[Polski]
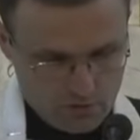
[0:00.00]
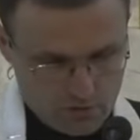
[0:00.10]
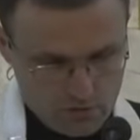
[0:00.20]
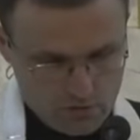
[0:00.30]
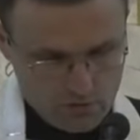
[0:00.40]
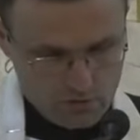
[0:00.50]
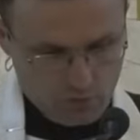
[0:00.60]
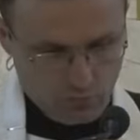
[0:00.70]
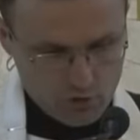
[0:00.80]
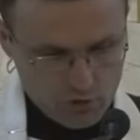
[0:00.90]
i
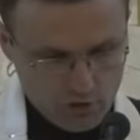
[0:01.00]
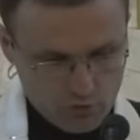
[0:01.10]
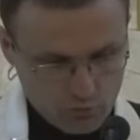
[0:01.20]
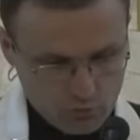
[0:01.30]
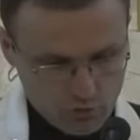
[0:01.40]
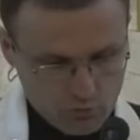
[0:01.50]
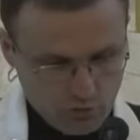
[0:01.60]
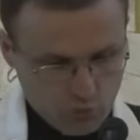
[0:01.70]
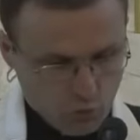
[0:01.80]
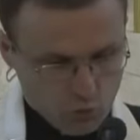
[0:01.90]
pomyśleniem o tym, że
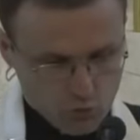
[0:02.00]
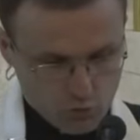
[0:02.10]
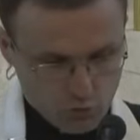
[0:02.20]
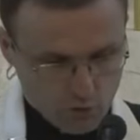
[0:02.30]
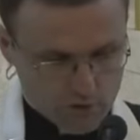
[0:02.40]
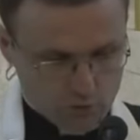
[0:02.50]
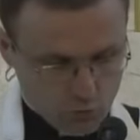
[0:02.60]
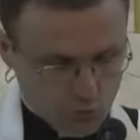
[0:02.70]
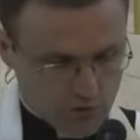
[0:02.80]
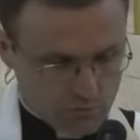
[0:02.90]
Pan Bogu smutek,
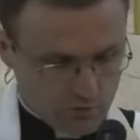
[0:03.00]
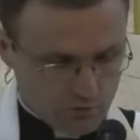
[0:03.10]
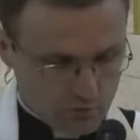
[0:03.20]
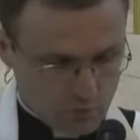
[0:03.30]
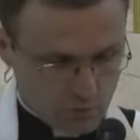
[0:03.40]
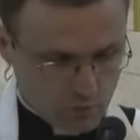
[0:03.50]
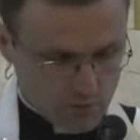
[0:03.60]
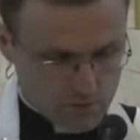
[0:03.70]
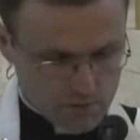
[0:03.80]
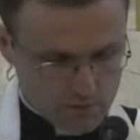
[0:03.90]
smutek sprawimy
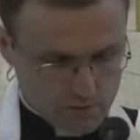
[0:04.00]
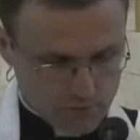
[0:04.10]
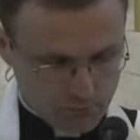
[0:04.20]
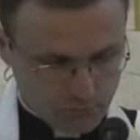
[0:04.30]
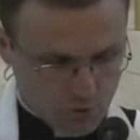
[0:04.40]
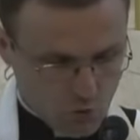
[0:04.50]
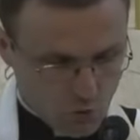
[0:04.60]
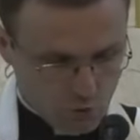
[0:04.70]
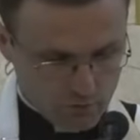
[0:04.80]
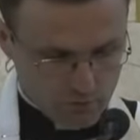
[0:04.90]
oraz e,
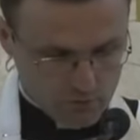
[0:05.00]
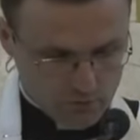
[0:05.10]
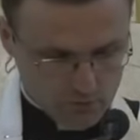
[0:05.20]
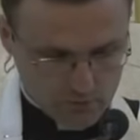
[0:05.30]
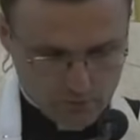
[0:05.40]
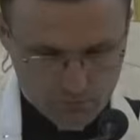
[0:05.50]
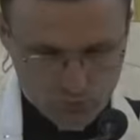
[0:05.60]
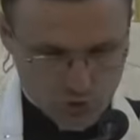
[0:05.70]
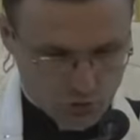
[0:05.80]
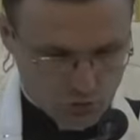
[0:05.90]
jakokolwiek e,
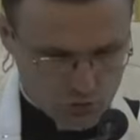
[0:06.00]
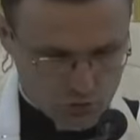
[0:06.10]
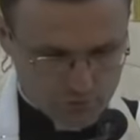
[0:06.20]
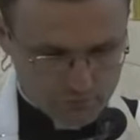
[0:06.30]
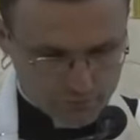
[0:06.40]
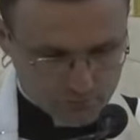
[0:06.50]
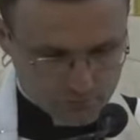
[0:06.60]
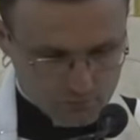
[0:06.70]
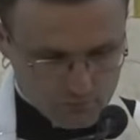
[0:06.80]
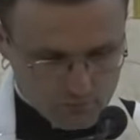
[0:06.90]
przykrość.
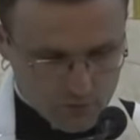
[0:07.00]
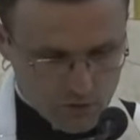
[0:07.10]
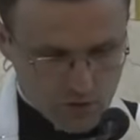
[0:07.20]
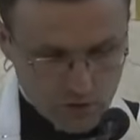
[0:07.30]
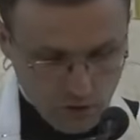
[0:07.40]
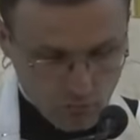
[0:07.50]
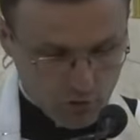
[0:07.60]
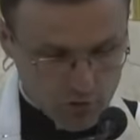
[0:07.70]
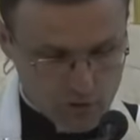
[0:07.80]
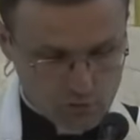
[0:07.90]
I ta
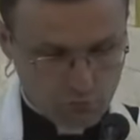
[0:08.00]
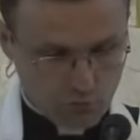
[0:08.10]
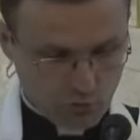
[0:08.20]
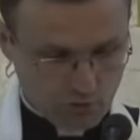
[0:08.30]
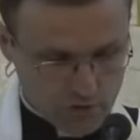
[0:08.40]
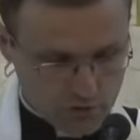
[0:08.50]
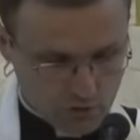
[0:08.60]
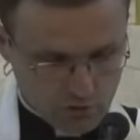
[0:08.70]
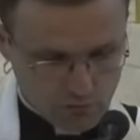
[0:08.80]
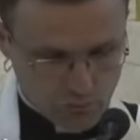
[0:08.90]
bojaźń prowadzi do
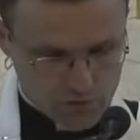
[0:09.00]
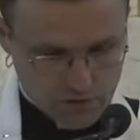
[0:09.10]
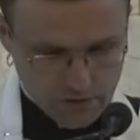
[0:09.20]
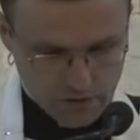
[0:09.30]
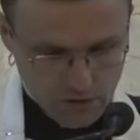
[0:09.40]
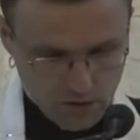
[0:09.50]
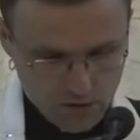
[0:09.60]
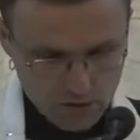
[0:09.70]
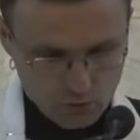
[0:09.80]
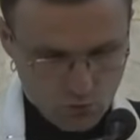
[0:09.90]
nawrócenia.
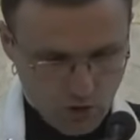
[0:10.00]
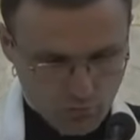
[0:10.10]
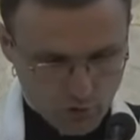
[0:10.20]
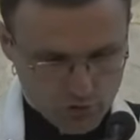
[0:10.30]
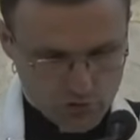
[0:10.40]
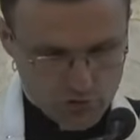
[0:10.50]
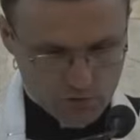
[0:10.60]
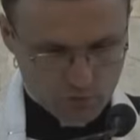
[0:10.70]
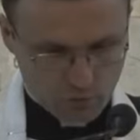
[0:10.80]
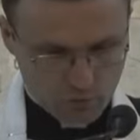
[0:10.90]
Druga bojaźń jest
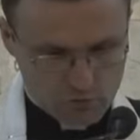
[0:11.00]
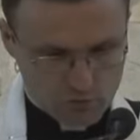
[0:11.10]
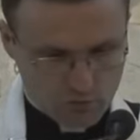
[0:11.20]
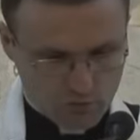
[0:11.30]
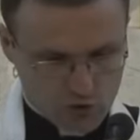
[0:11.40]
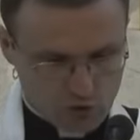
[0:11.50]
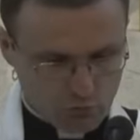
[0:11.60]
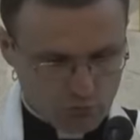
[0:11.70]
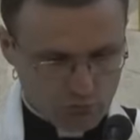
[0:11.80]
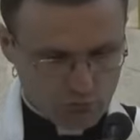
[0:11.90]
to bojaźń przed wiecznym
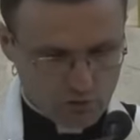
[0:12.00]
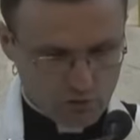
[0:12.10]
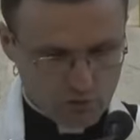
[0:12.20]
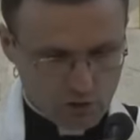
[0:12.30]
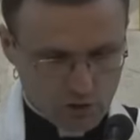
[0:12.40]
potępieniem,